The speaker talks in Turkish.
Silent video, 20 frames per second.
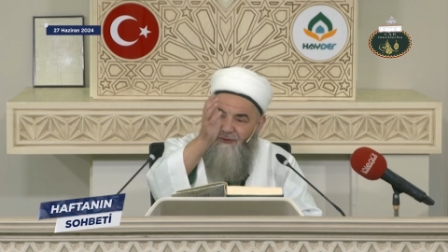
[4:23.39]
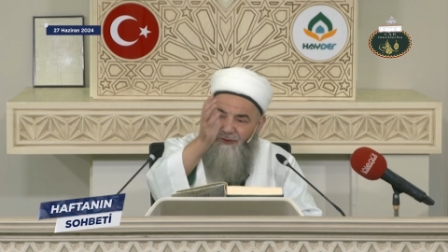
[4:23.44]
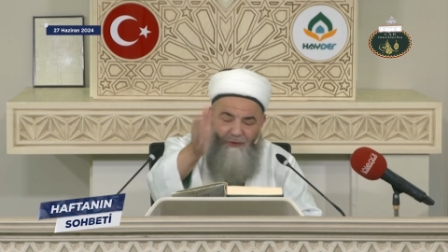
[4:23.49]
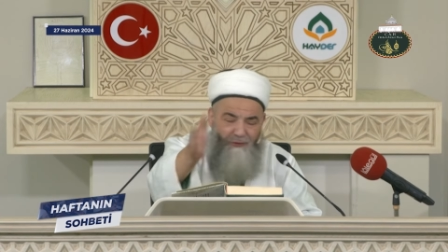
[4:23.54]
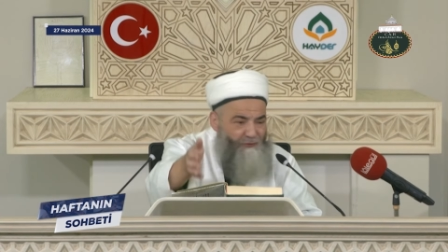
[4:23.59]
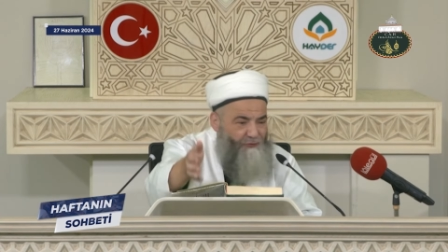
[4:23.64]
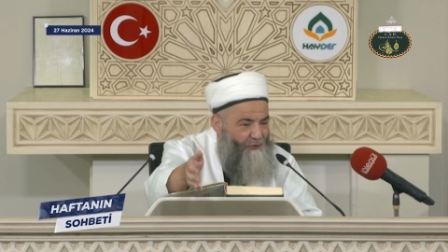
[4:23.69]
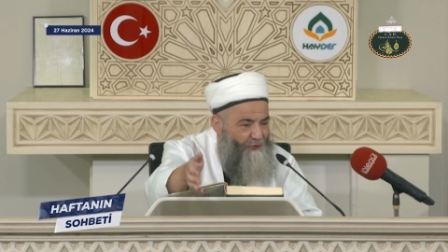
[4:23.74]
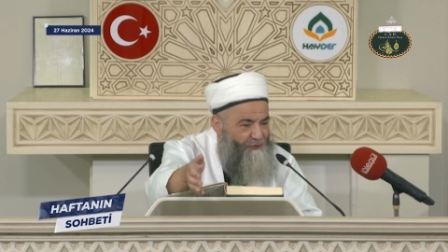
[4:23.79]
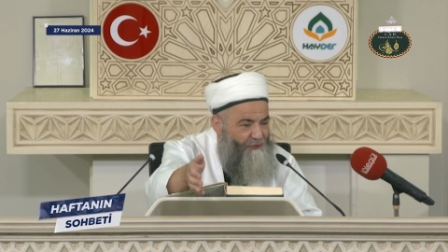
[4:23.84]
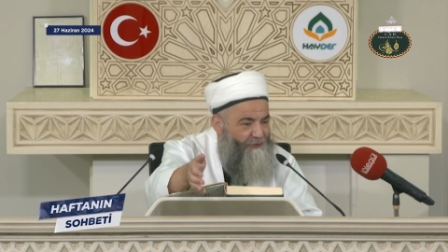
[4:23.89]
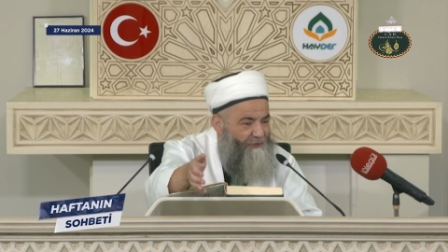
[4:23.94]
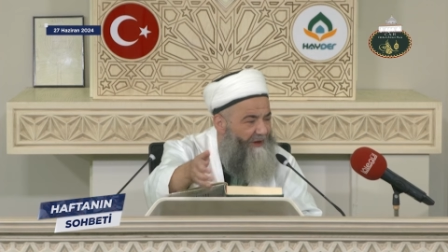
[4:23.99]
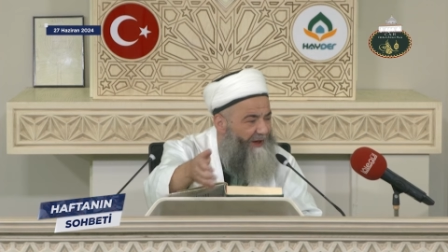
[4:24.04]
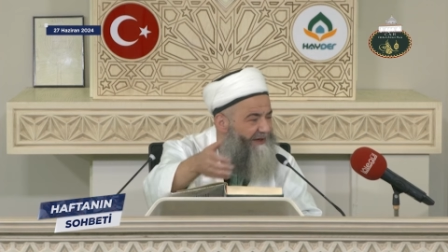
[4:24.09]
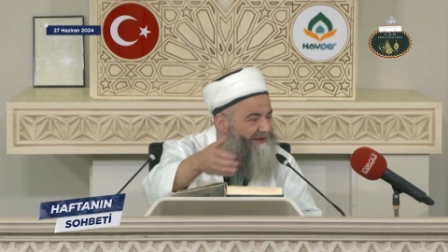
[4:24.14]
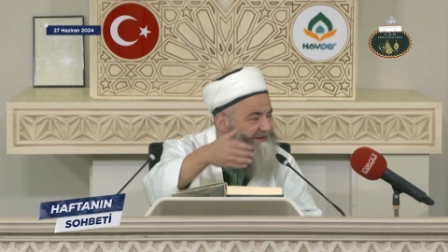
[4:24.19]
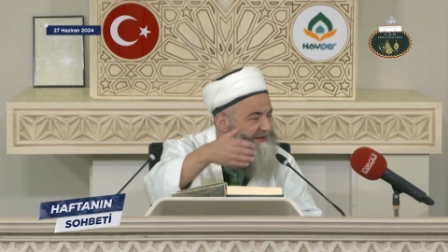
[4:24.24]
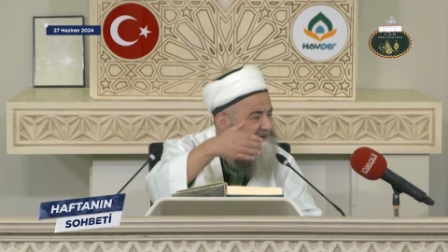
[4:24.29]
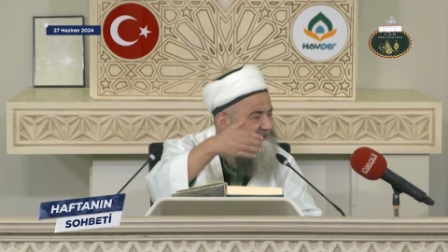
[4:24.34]
çoluk
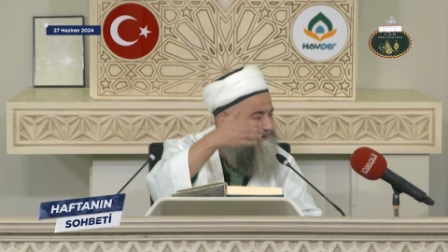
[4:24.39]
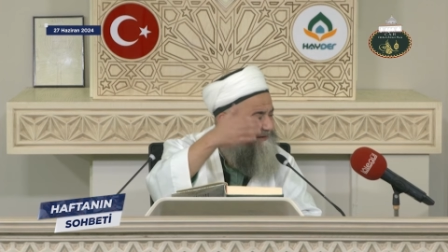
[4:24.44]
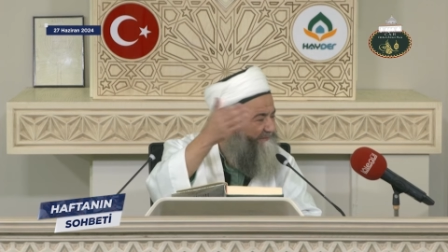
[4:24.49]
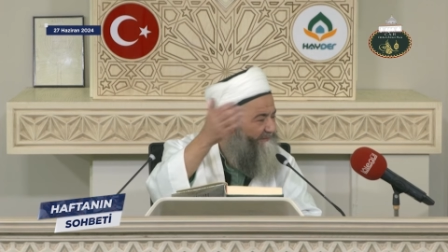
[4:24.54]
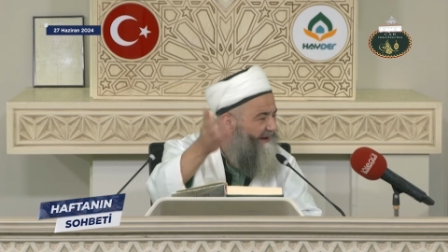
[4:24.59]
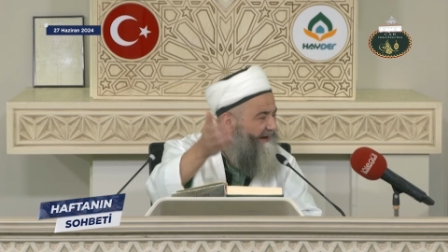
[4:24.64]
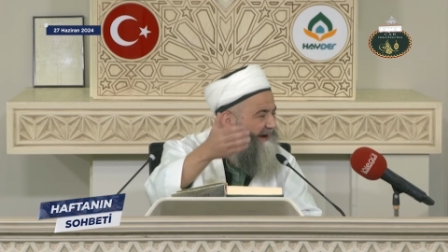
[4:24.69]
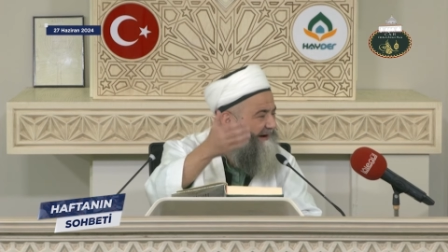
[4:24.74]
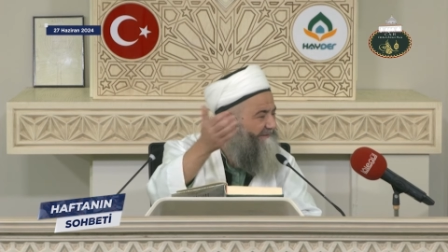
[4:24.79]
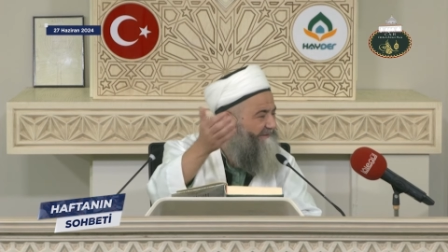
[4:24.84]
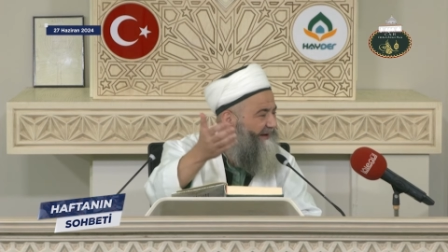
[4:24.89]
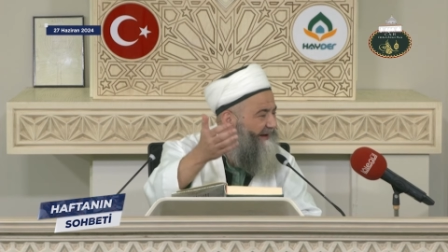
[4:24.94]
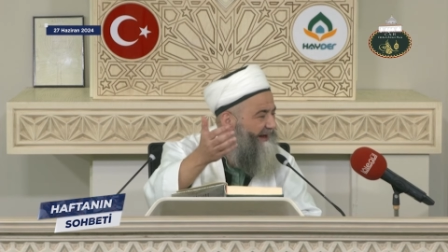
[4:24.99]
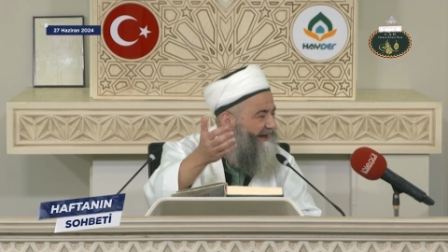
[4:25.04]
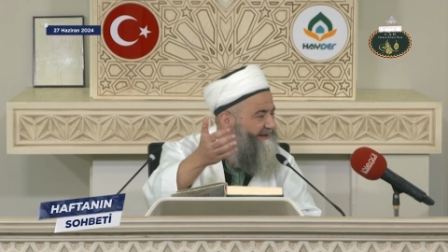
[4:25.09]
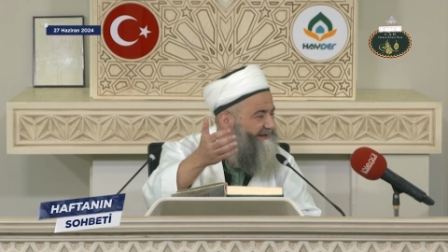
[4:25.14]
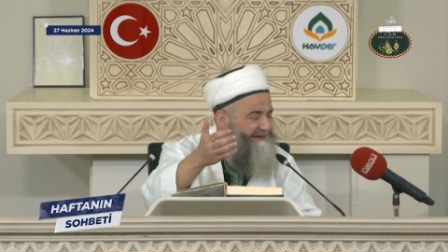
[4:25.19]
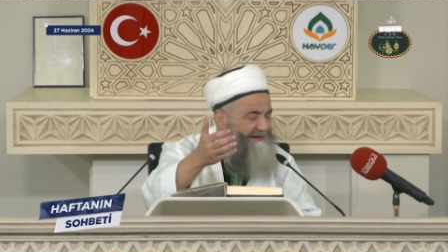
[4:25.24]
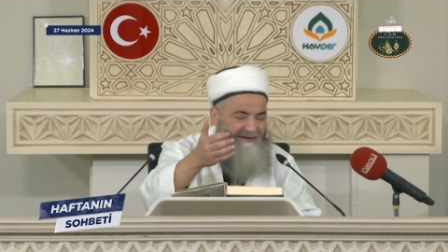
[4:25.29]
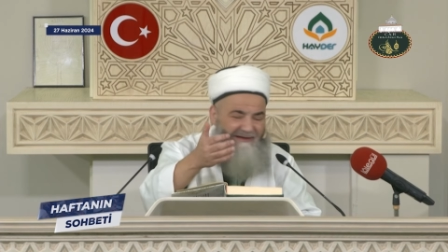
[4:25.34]
çocuğuna harcadığın falan
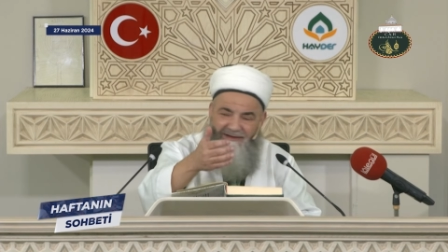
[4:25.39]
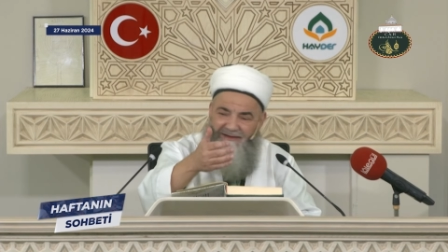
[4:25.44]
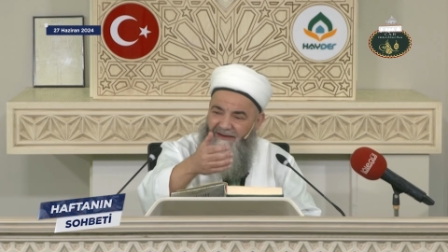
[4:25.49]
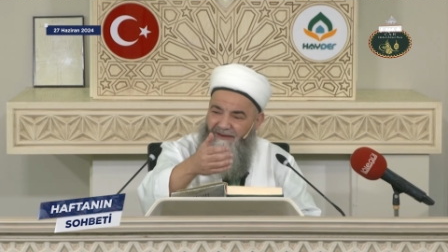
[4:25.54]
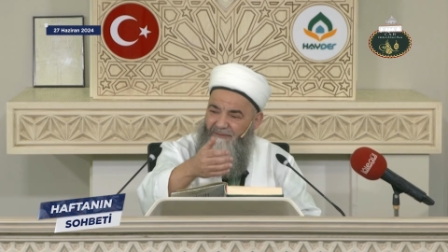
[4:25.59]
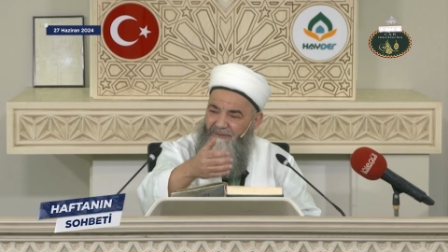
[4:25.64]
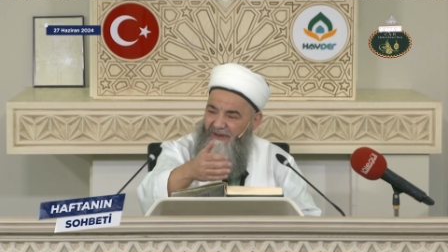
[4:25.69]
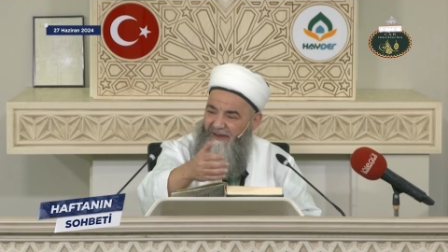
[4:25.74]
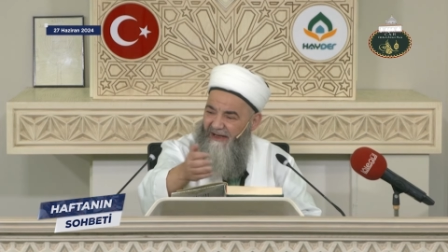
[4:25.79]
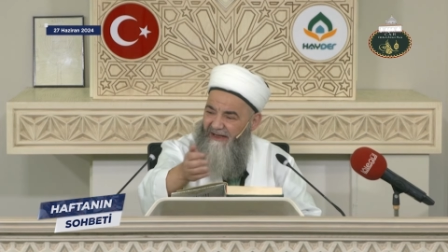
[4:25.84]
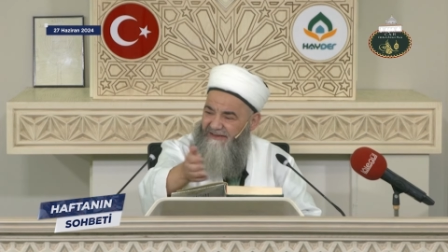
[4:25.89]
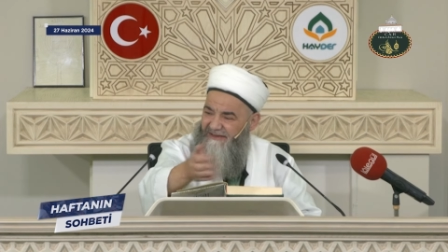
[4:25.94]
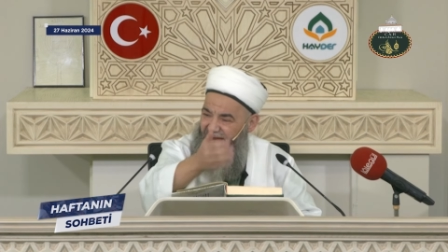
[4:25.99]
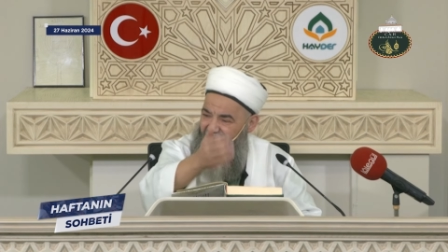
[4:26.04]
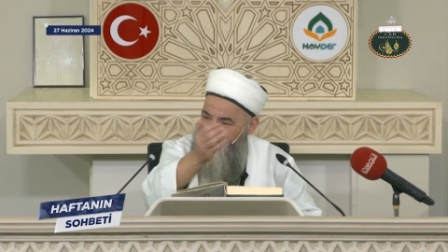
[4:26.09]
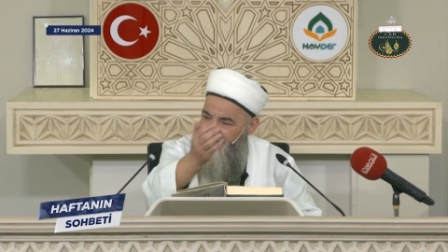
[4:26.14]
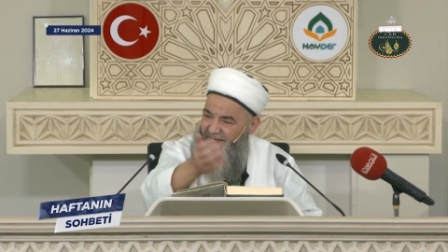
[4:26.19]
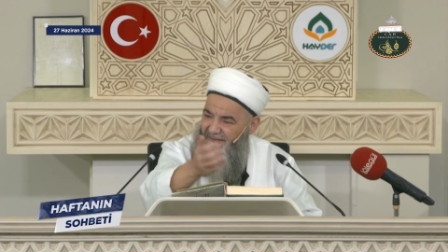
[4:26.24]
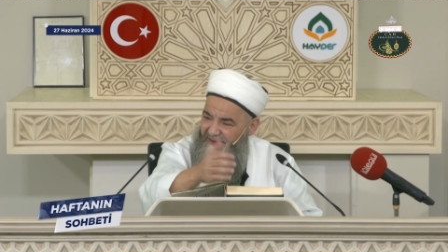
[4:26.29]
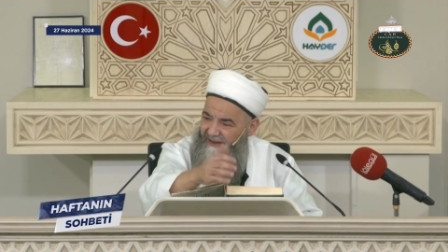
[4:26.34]
falan Biraz
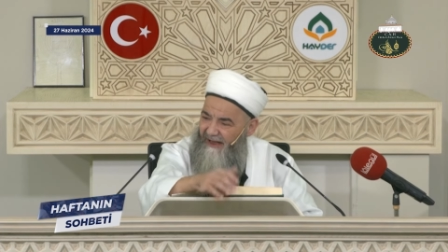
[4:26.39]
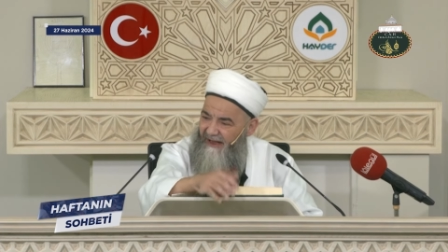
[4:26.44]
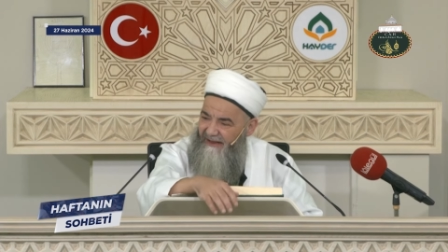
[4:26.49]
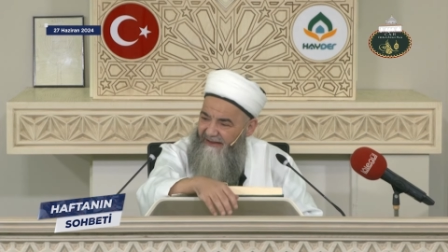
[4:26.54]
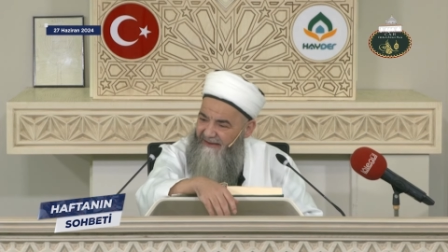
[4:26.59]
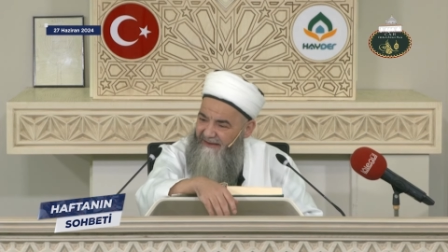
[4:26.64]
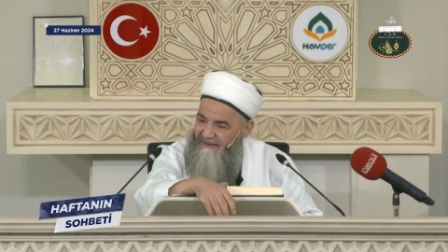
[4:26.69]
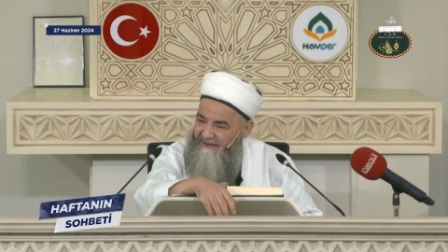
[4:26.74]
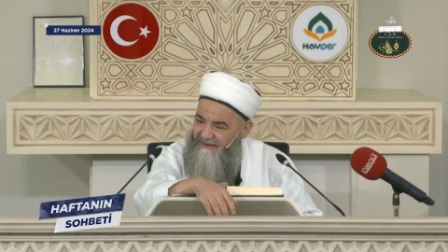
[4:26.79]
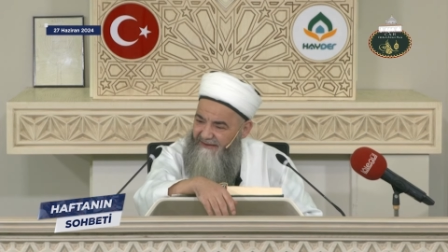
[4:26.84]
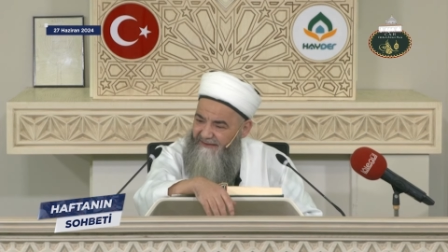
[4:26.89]
da yani